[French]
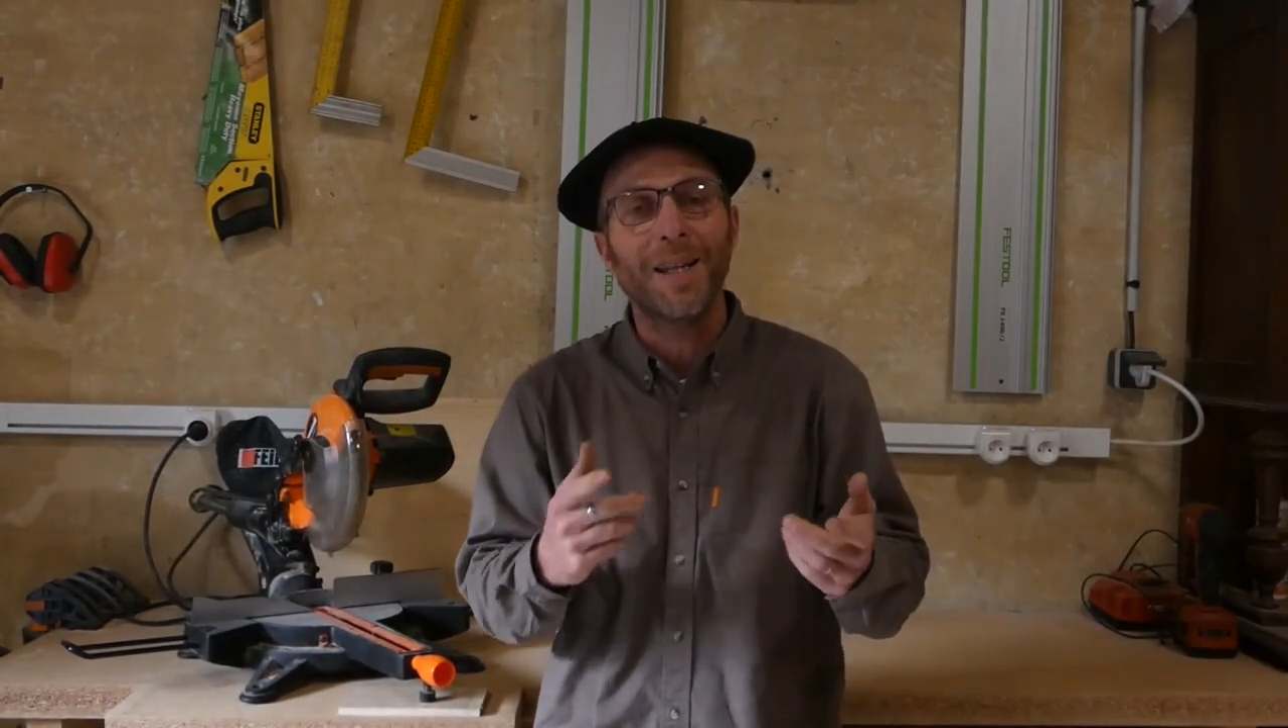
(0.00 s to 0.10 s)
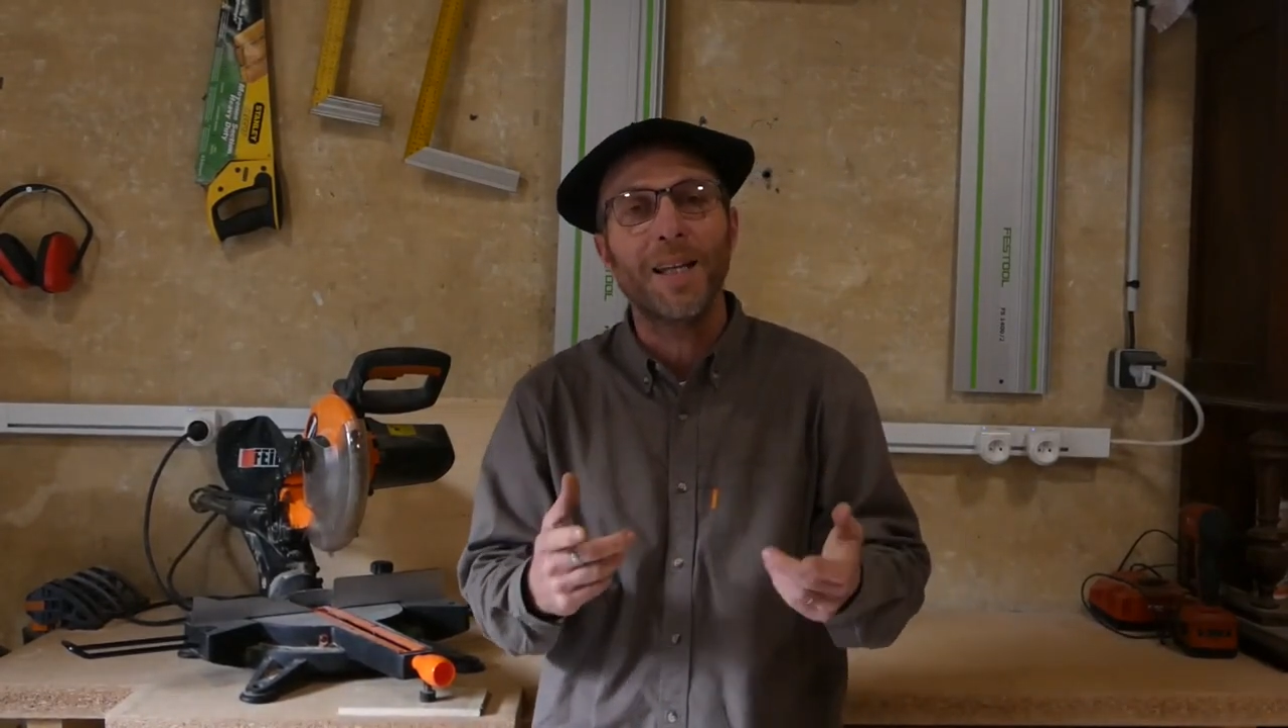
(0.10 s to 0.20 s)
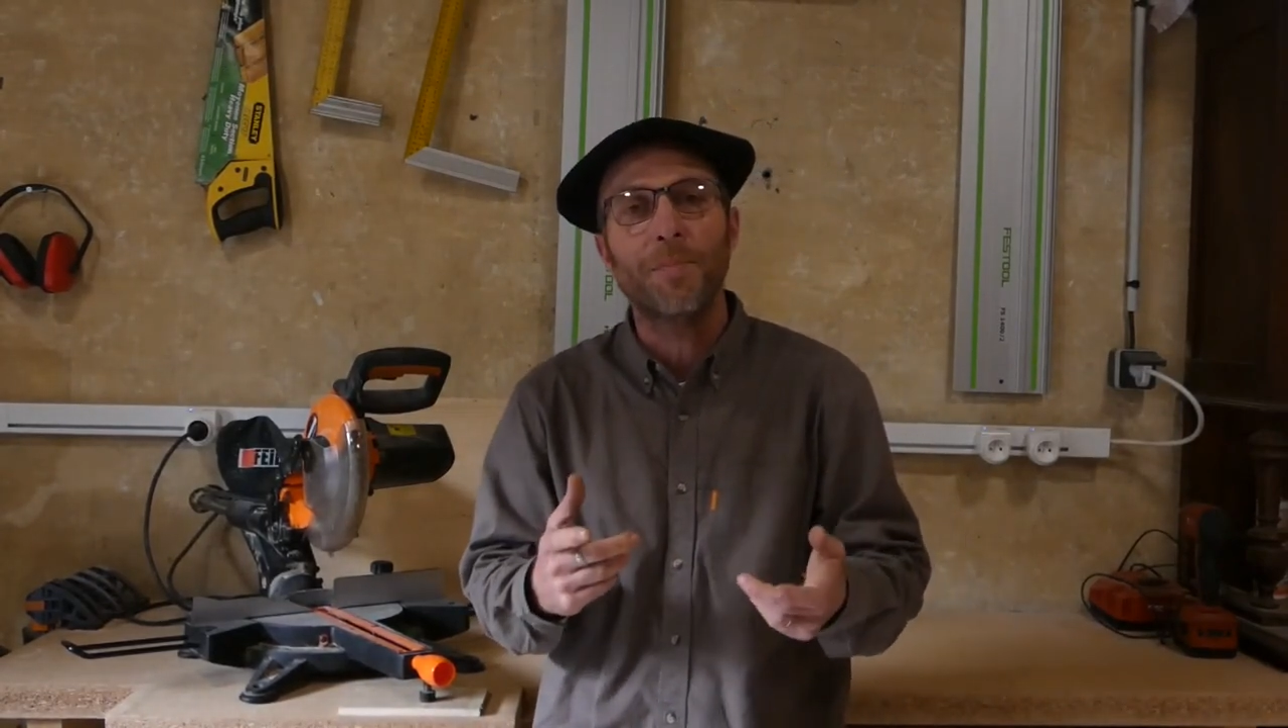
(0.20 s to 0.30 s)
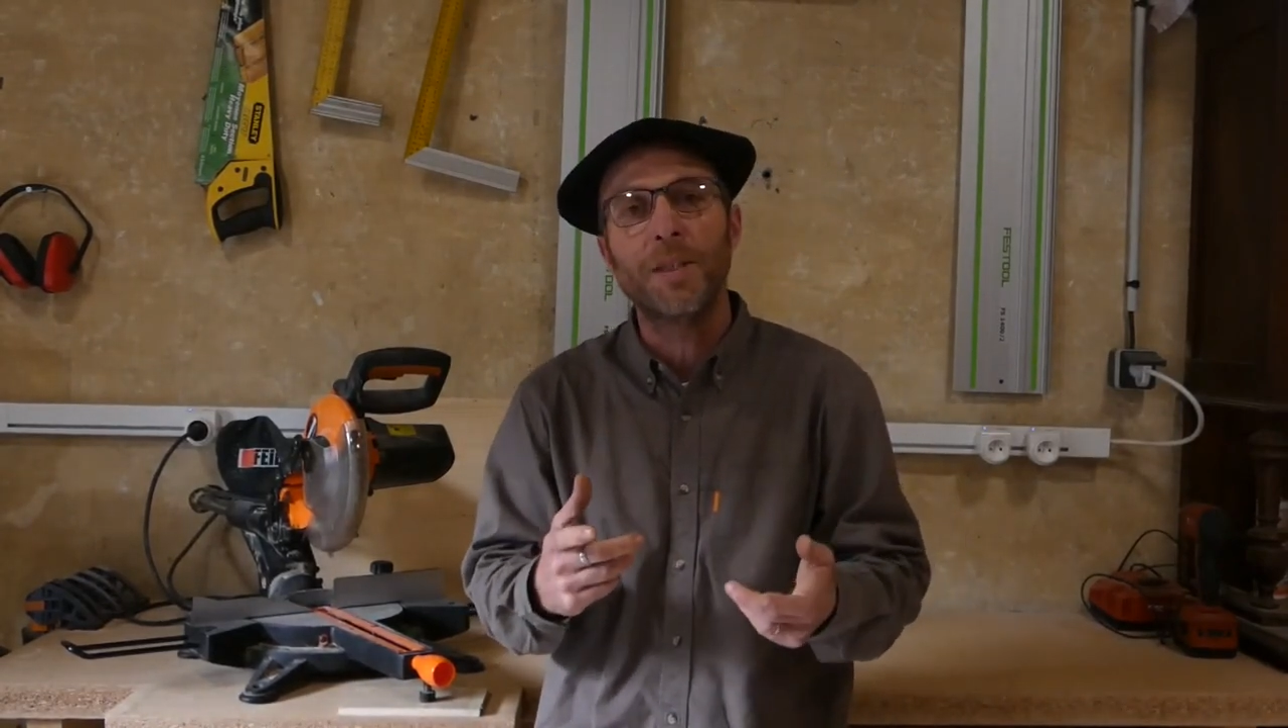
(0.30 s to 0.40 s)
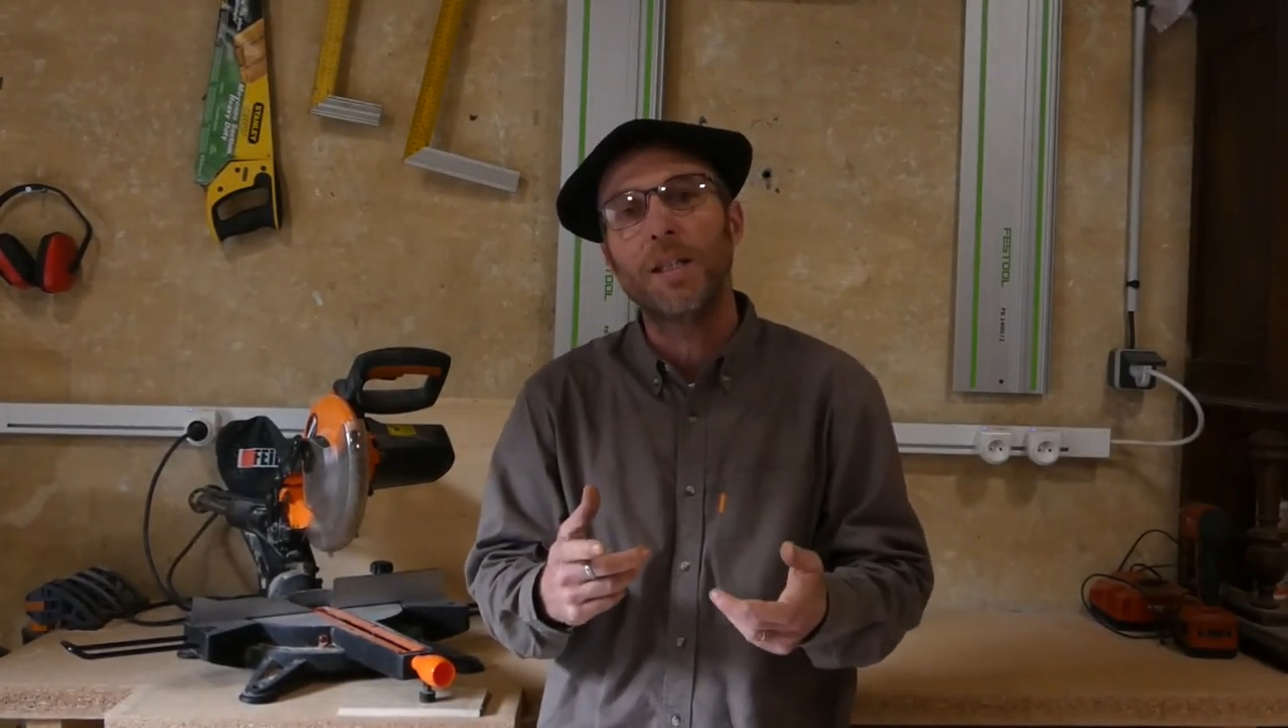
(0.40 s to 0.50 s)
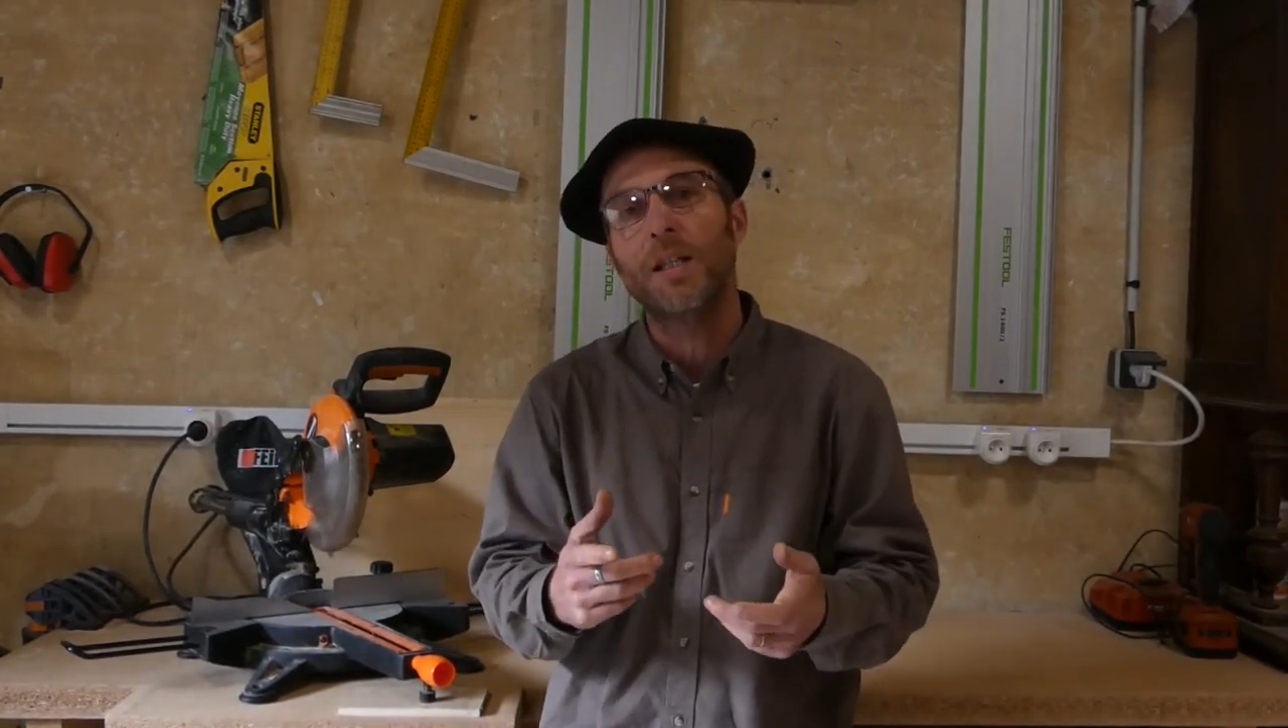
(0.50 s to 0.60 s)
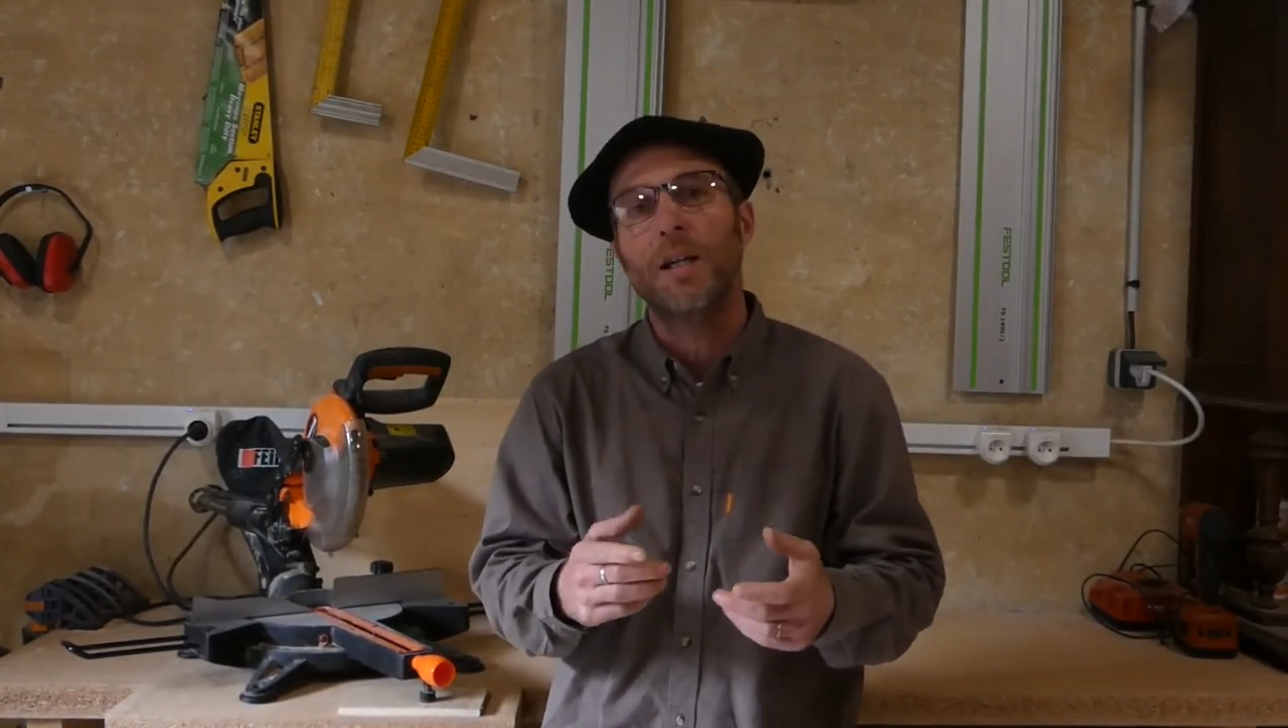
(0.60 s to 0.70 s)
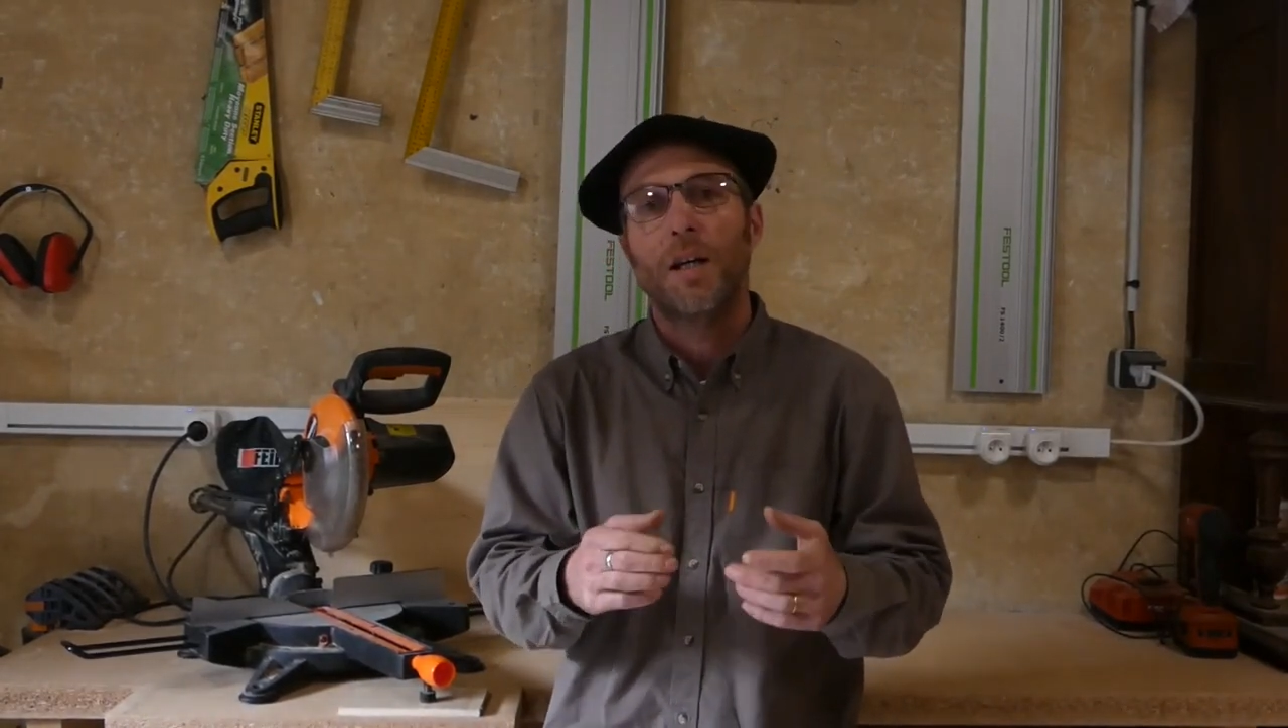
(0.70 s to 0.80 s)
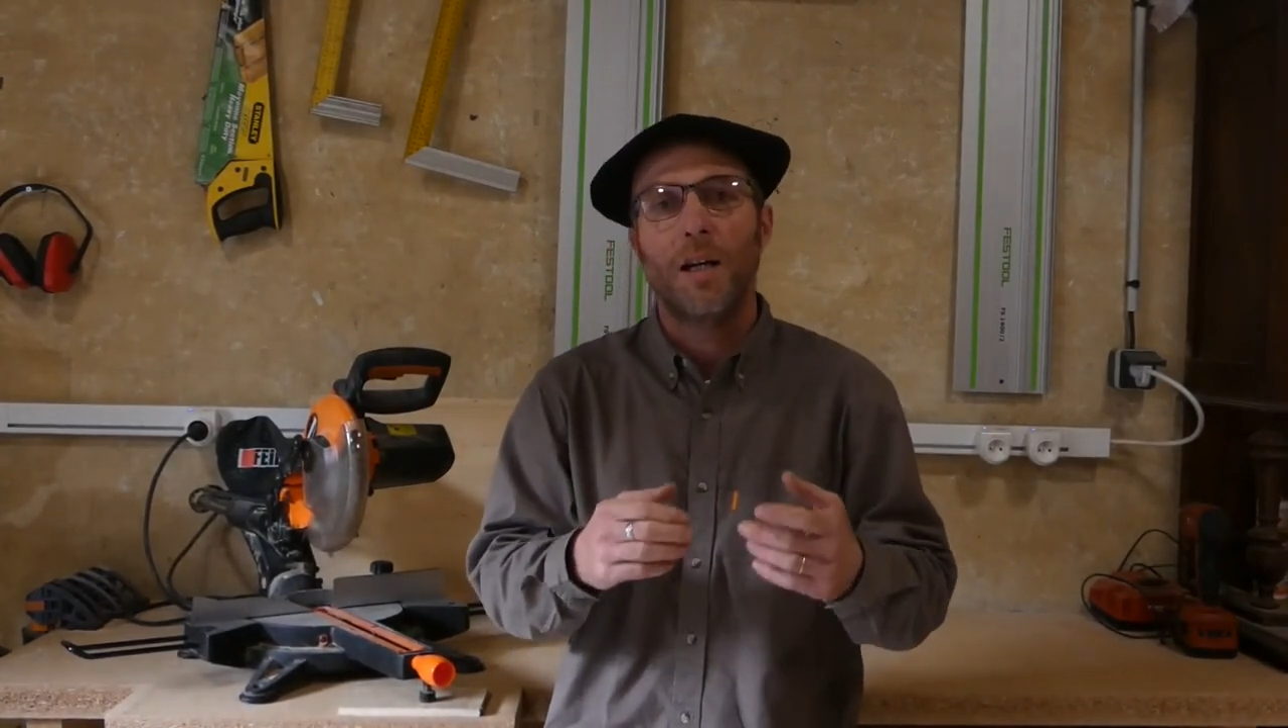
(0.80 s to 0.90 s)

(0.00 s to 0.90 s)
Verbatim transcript: adapter